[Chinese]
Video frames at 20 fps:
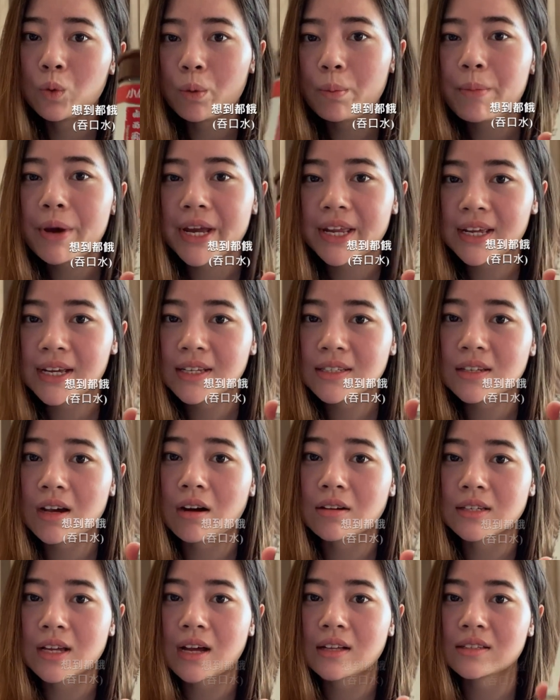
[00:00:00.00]
我每天
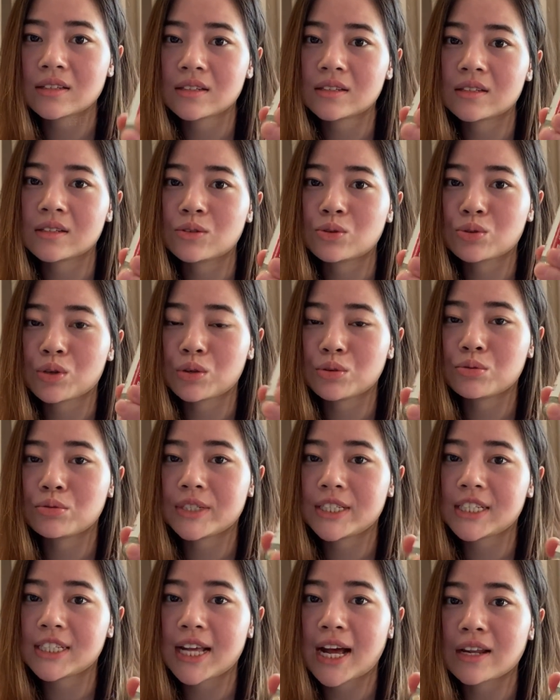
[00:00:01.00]
早上吃水煮
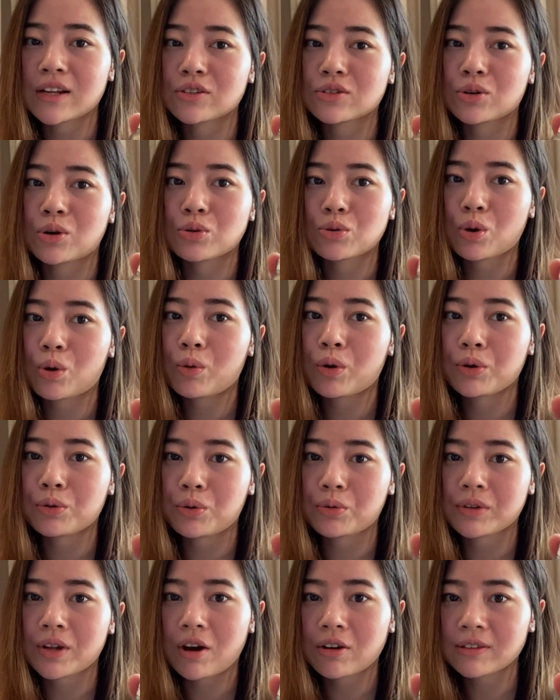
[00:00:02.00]
鸡蛋的时候都会
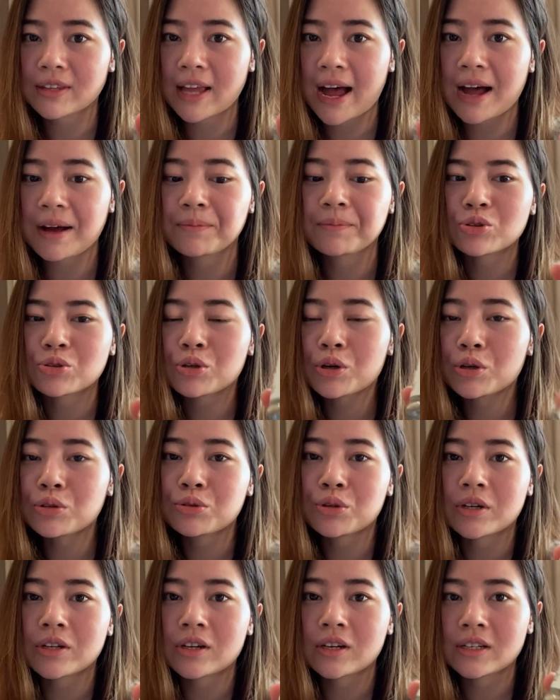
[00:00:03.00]
用到它，你就会
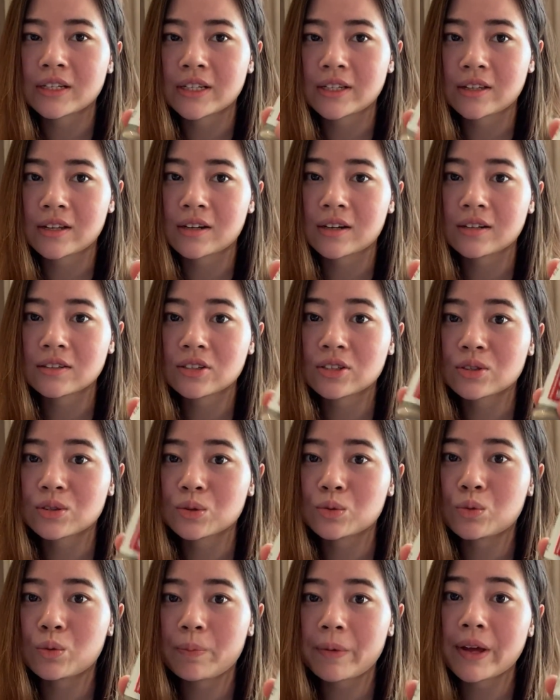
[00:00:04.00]
觉得你的
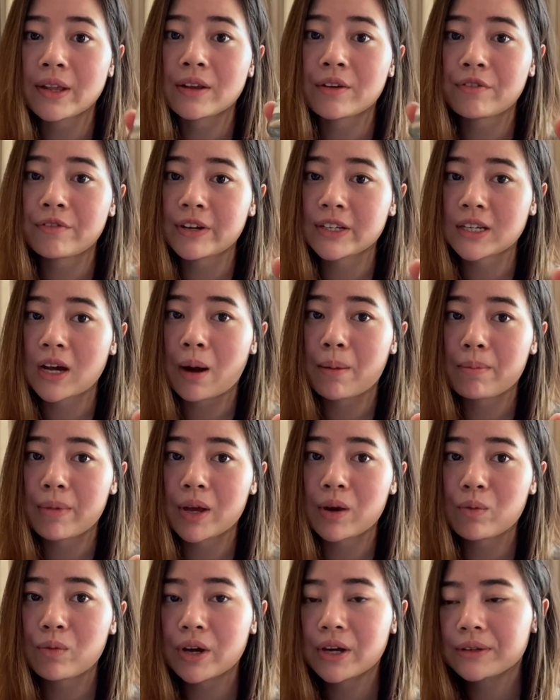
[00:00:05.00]
食物变得非常
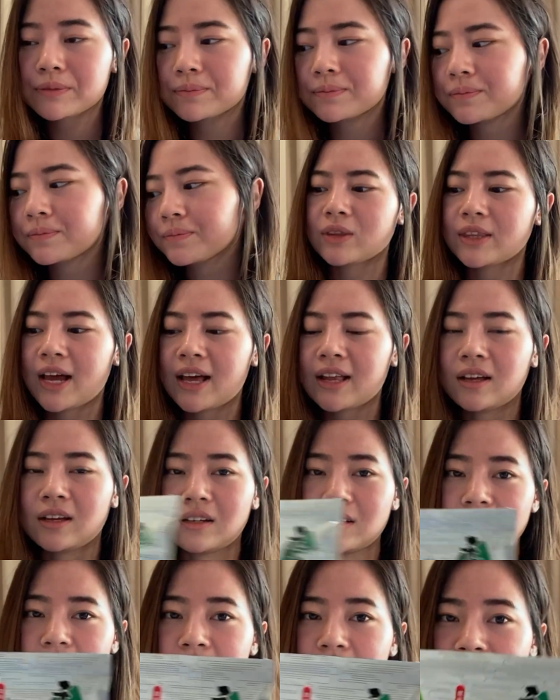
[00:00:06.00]
美味。我带
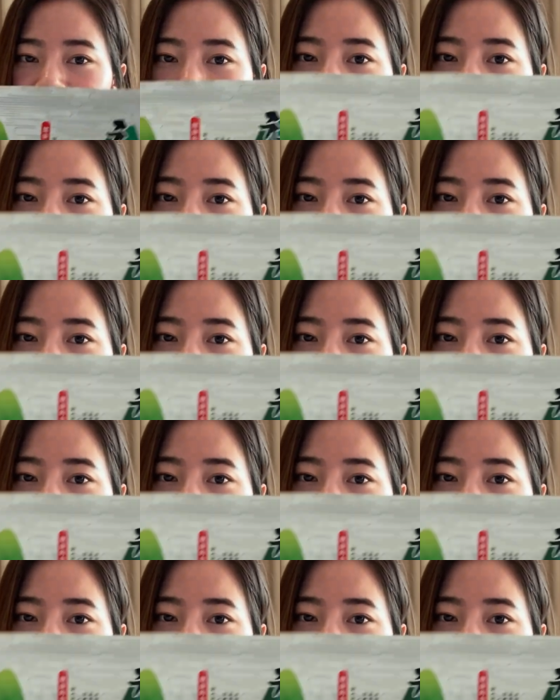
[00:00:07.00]
了自